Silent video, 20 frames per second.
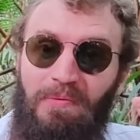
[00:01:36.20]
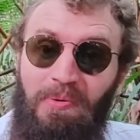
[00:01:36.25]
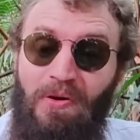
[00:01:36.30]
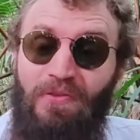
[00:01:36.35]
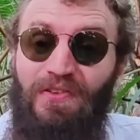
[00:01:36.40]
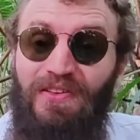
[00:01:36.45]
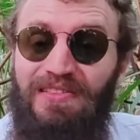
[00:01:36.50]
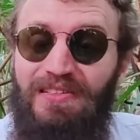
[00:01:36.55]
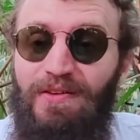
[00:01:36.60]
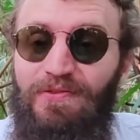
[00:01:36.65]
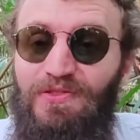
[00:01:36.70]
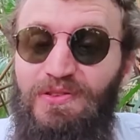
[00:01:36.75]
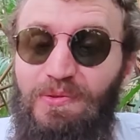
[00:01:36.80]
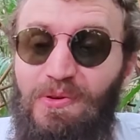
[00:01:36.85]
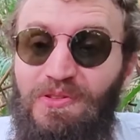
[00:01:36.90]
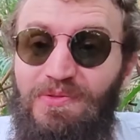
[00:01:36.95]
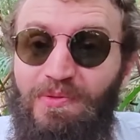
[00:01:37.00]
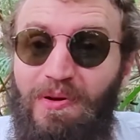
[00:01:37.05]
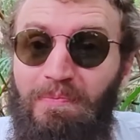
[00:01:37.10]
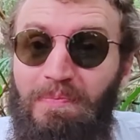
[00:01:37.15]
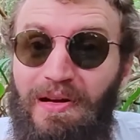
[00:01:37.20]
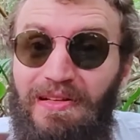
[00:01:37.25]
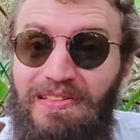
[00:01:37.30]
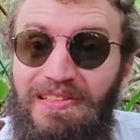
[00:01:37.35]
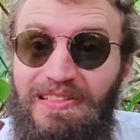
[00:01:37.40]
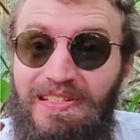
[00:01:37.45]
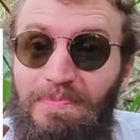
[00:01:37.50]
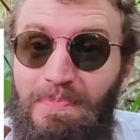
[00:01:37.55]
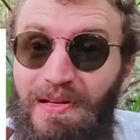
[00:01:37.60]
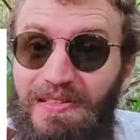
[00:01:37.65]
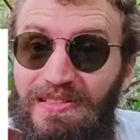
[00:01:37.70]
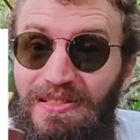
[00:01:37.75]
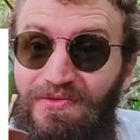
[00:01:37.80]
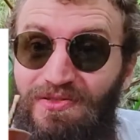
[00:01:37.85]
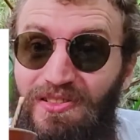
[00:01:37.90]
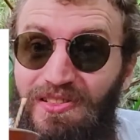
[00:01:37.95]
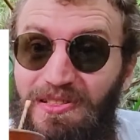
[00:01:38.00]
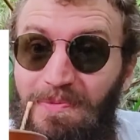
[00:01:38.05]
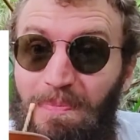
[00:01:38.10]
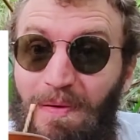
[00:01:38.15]
Mais en fait, c'est un financement participatif,
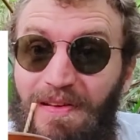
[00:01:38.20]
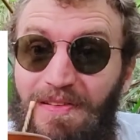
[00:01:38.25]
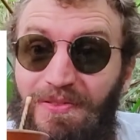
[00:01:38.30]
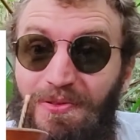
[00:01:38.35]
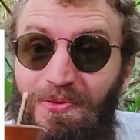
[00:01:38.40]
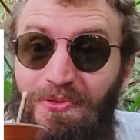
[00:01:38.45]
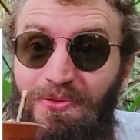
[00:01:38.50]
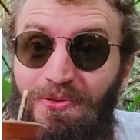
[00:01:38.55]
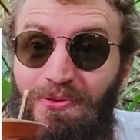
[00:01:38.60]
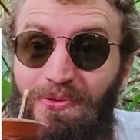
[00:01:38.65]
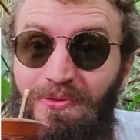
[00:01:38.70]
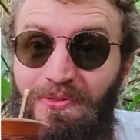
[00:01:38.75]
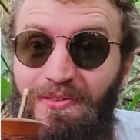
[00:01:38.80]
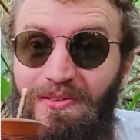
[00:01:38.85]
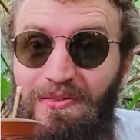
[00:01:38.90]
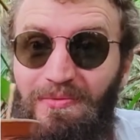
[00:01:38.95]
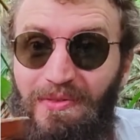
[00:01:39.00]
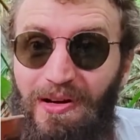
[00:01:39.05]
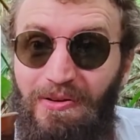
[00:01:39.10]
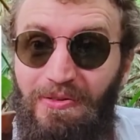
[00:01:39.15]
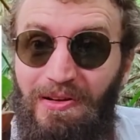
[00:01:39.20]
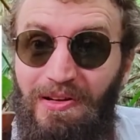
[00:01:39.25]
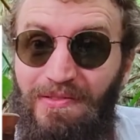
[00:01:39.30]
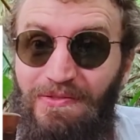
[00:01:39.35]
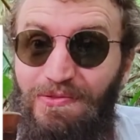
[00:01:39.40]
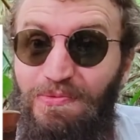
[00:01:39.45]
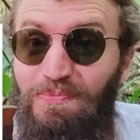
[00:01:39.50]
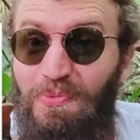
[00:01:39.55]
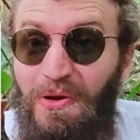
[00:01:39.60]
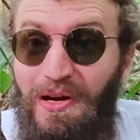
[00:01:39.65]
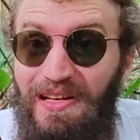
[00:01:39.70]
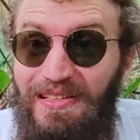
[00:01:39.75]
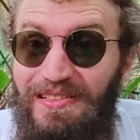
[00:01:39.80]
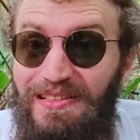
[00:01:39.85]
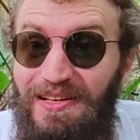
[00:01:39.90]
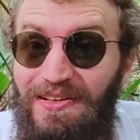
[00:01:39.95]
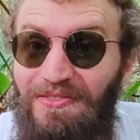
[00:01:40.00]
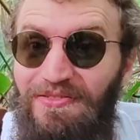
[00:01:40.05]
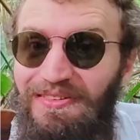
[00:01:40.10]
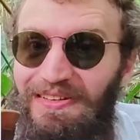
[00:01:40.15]
qui dit pas son nom. Bah ouais, tu peux
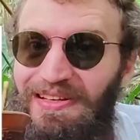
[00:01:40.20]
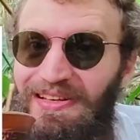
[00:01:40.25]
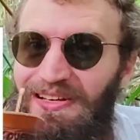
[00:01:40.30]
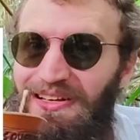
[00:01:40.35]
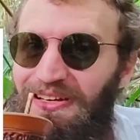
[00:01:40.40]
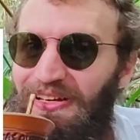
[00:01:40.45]
réserver.